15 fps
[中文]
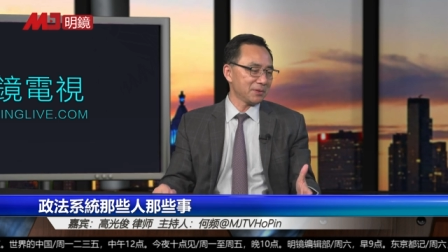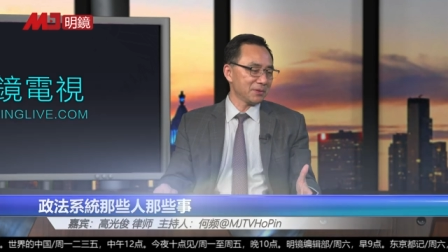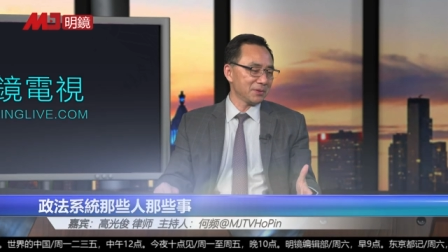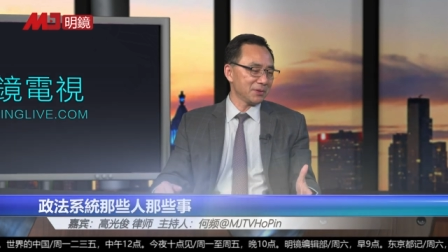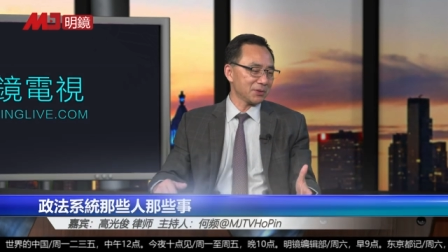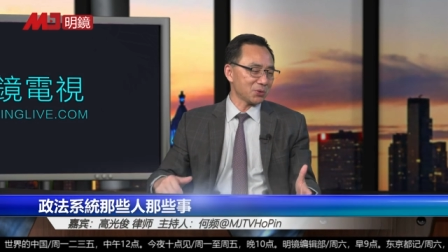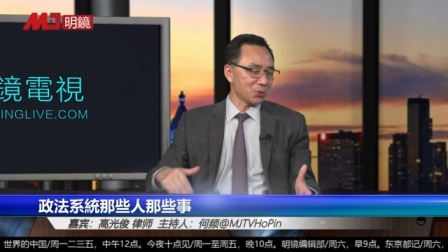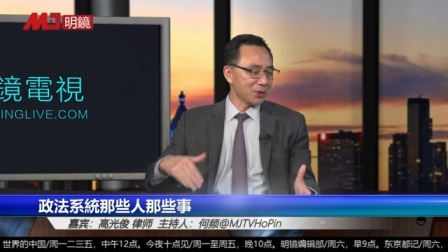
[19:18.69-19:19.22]

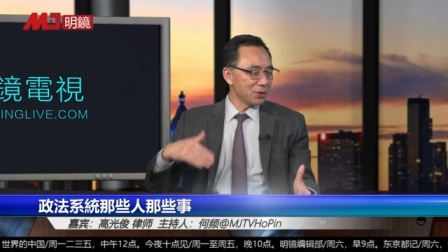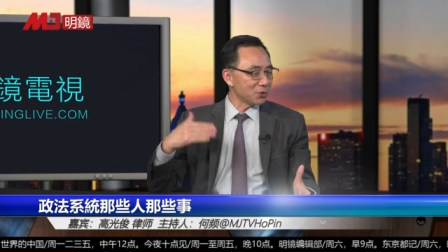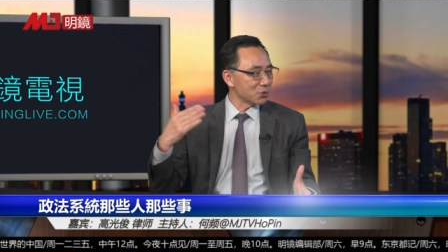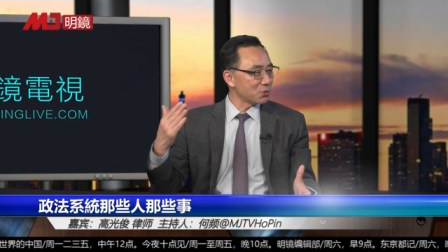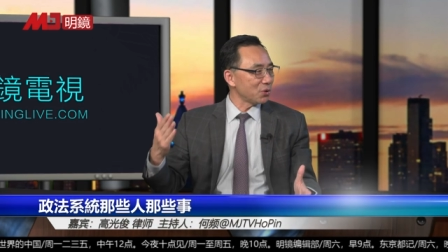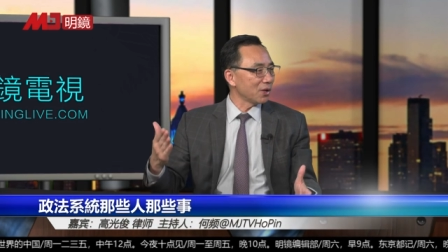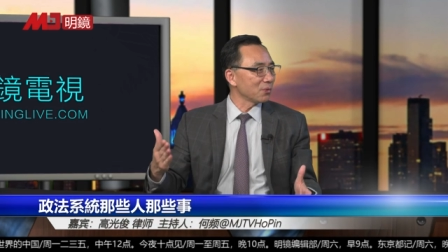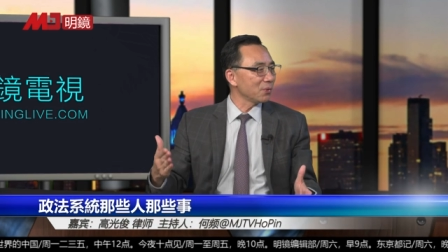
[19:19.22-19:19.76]
所谓有
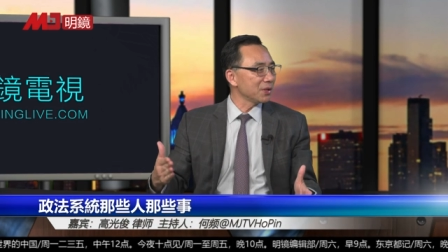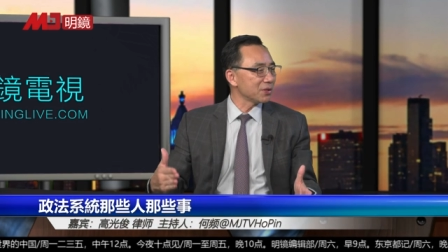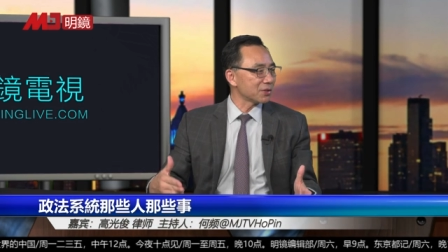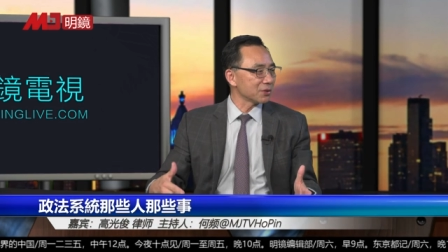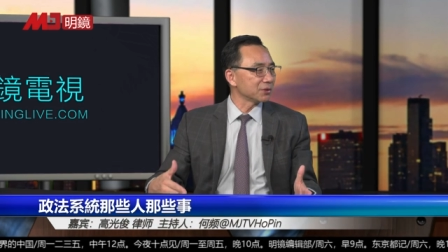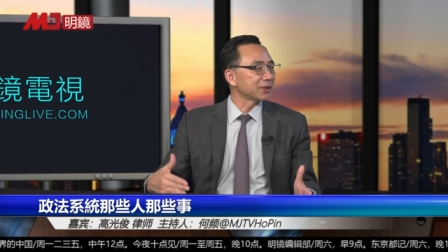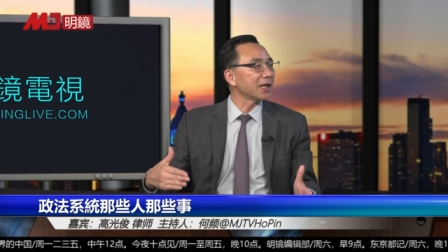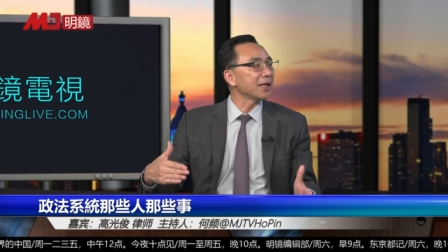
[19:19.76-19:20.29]
权威的
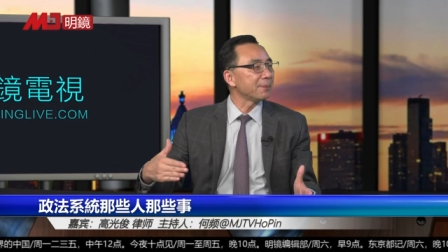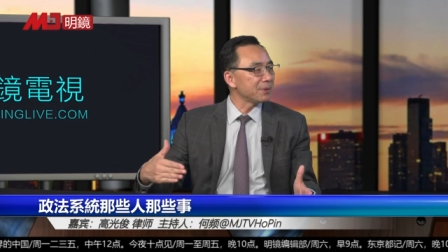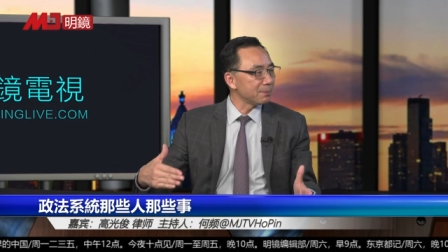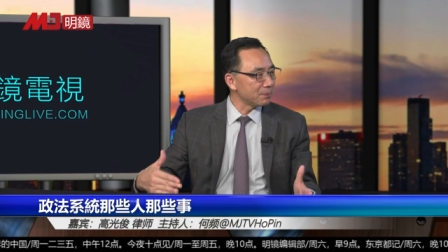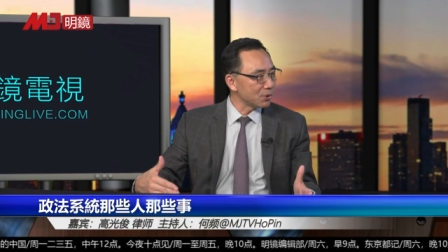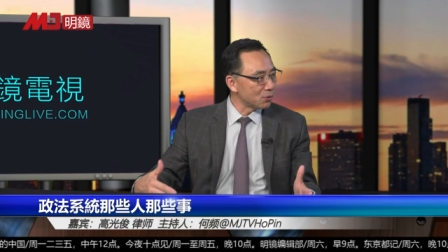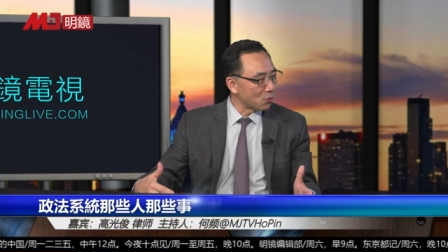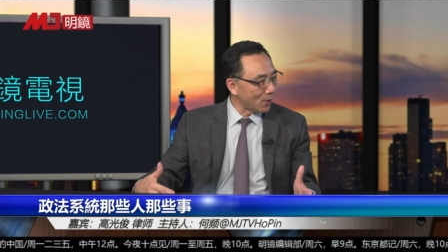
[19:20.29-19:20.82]
时候，他也并
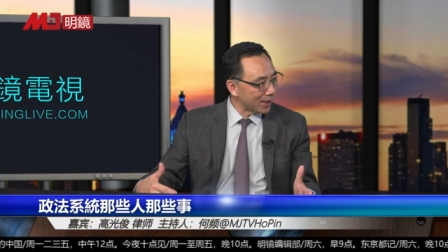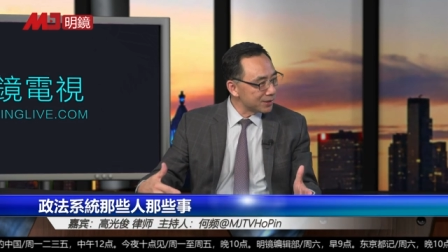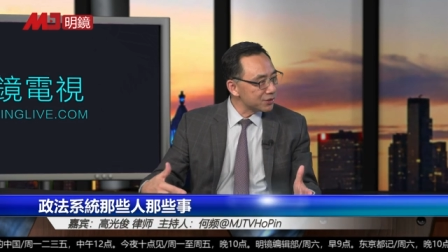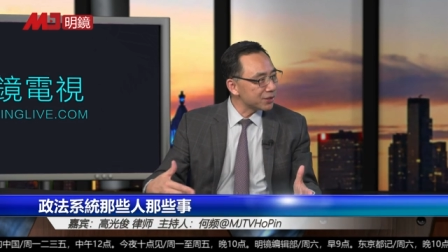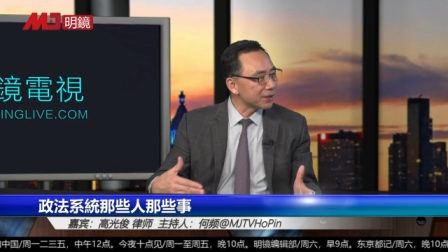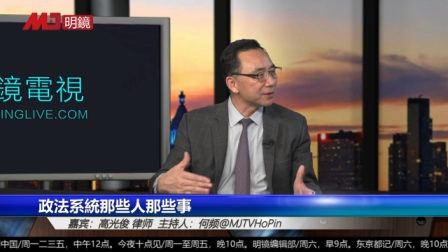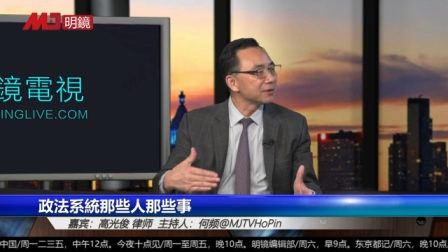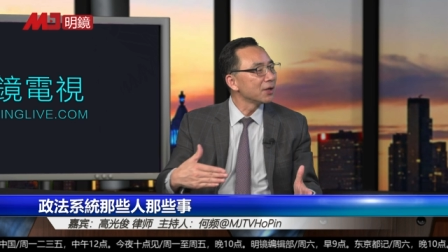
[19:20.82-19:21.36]
没有完
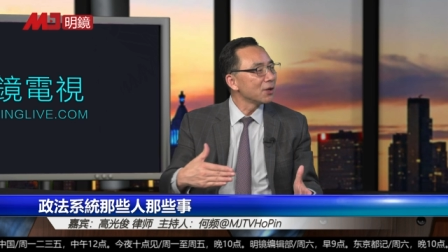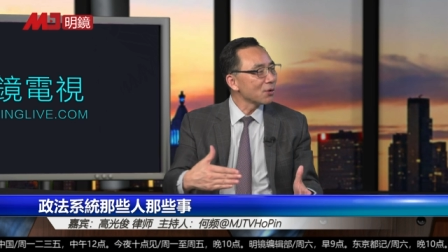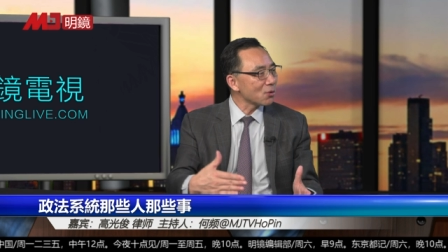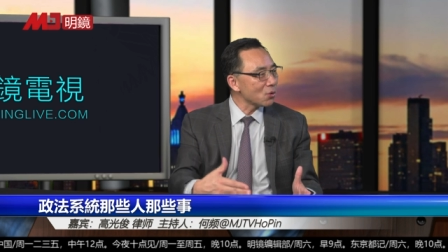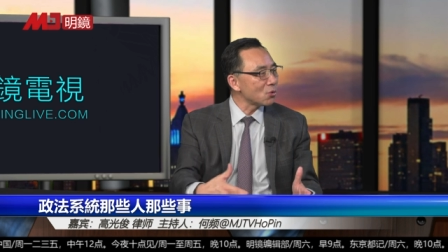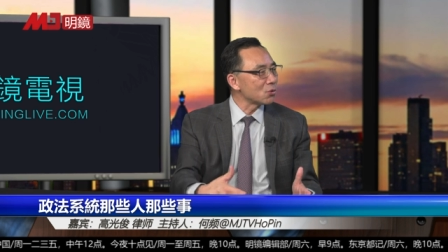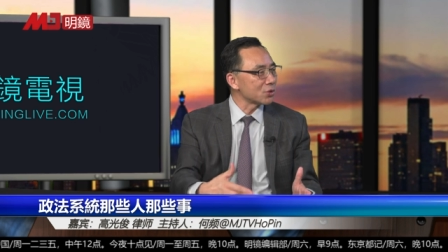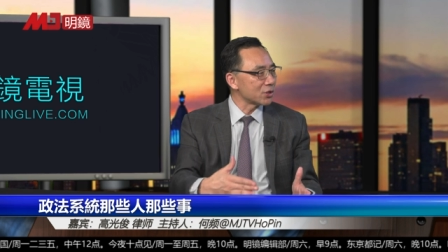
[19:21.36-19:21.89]
全
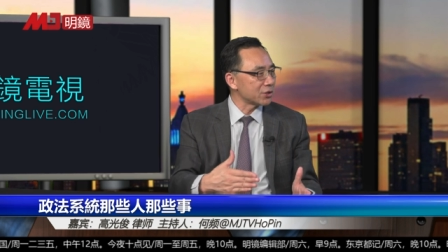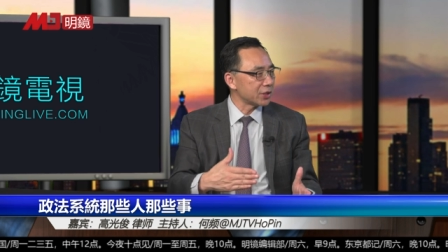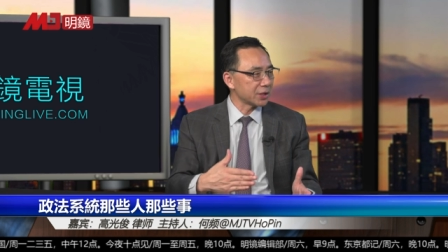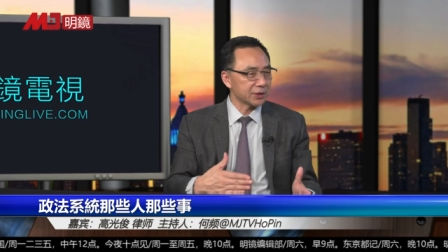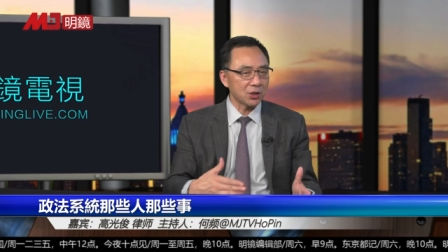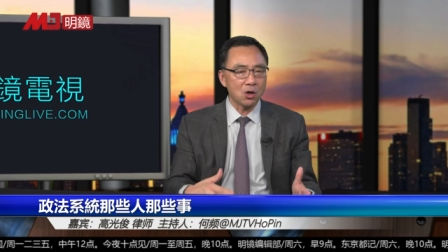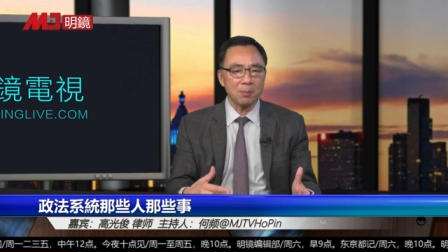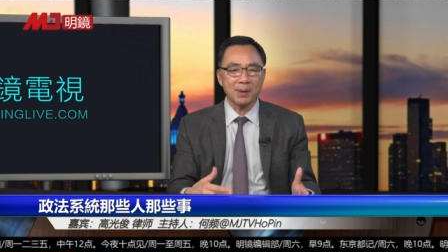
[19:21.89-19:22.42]
控制这
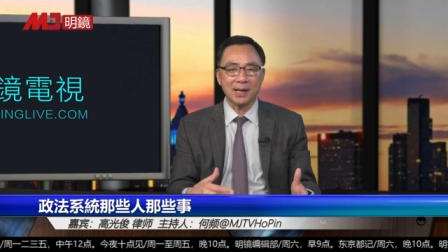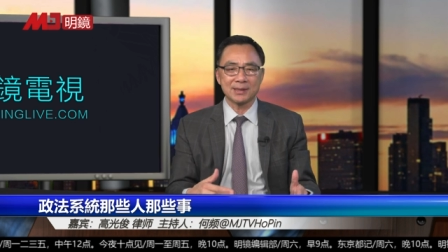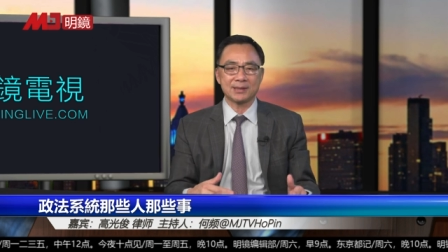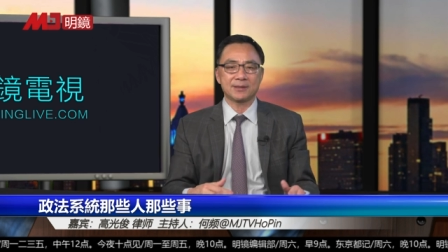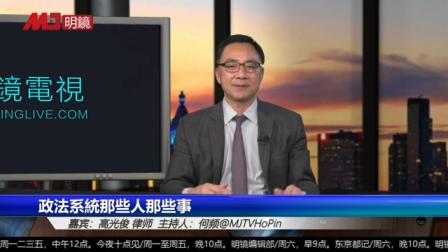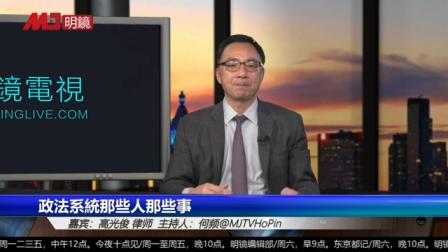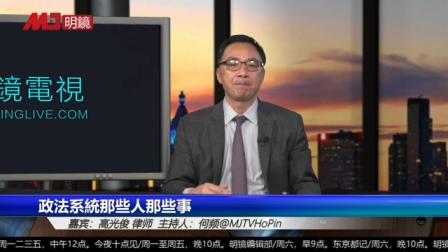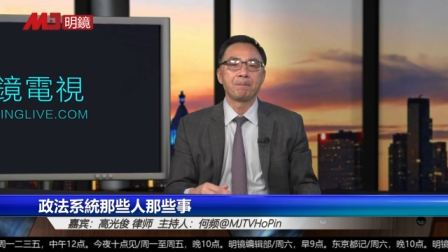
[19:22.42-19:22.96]
个刀把子。